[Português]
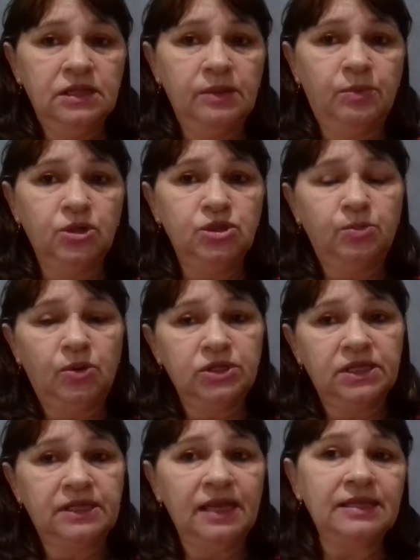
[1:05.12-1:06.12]
Depois eu
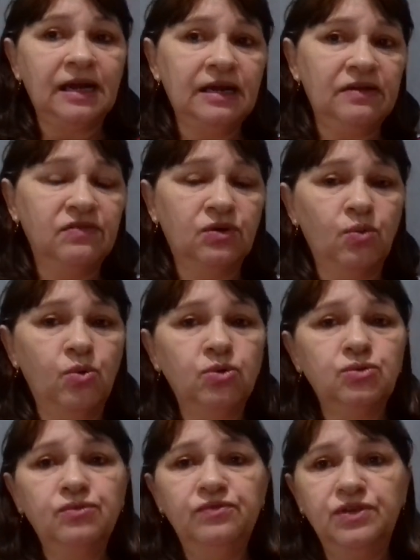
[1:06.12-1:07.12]
posso até estar tá gravando um
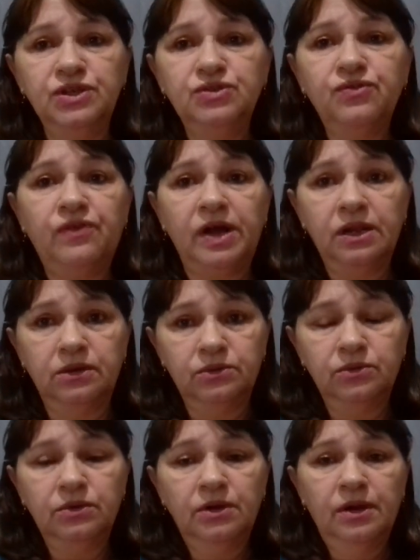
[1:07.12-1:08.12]
outro vídeo
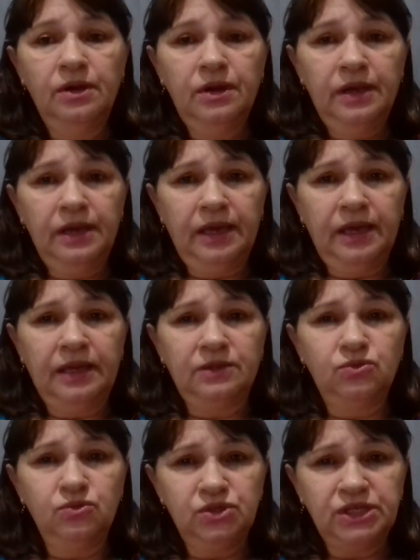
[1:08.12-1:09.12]
falando é,
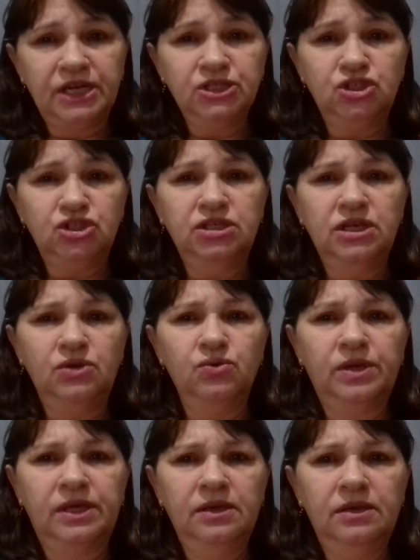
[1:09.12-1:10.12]
tudo certinho aí o
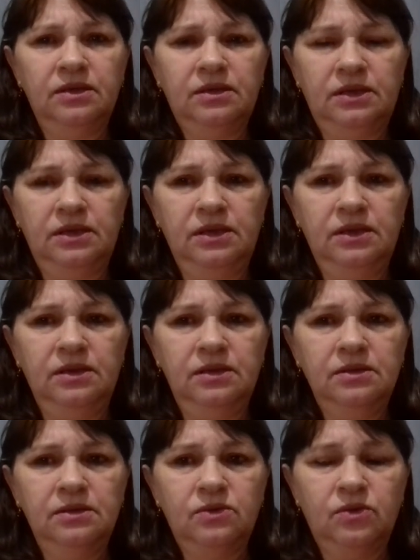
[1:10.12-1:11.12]
que, que,
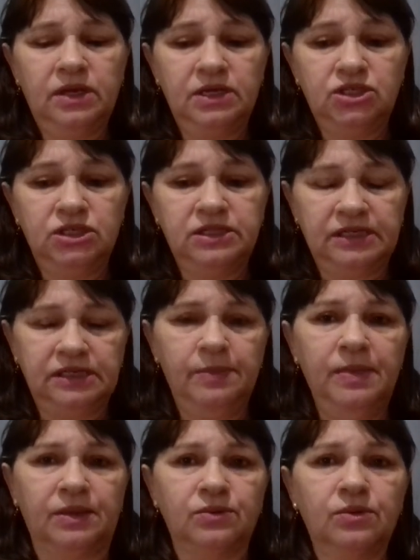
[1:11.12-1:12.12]
que a gente está
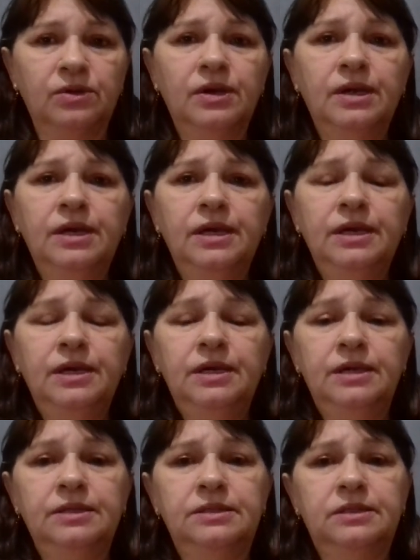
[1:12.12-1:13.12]
sabendo.
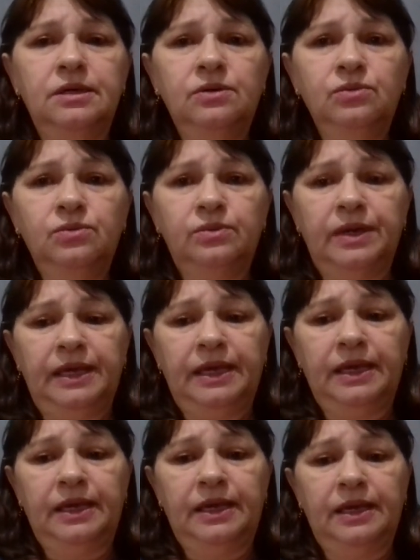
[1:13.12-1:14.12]
Então,
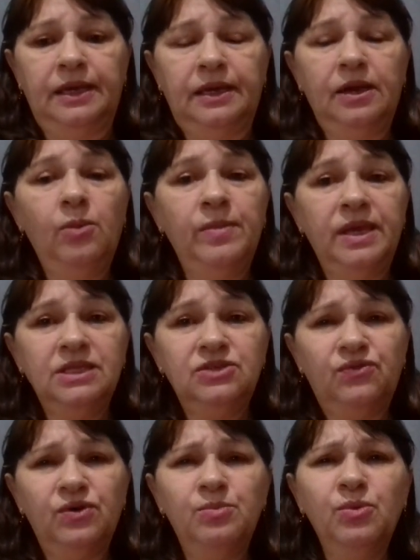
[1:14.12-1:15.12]
é,
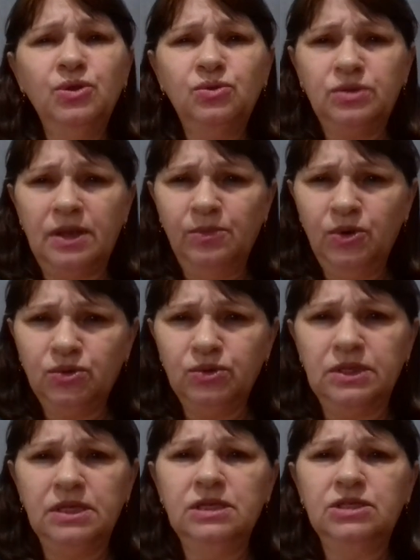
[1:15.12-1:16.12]
realmente foi muito, é muito
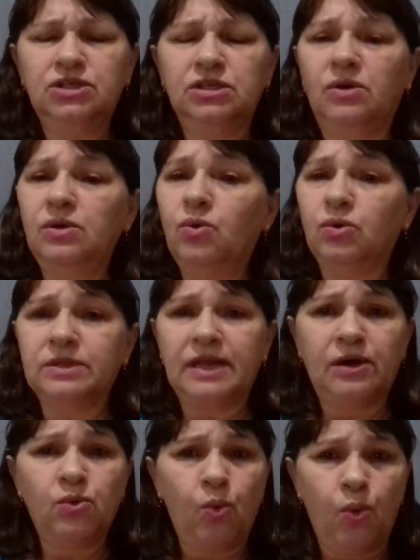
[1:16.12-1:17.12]
triste não
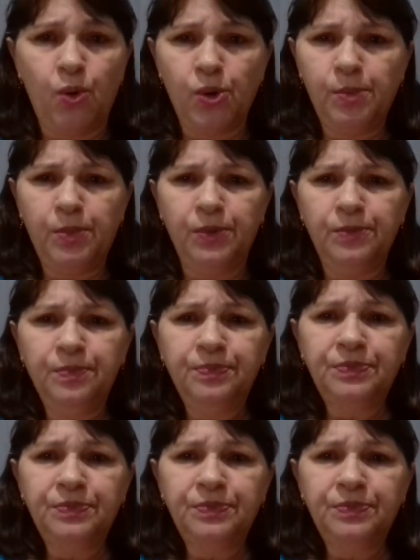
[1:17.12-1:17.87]
encontrar o corpo.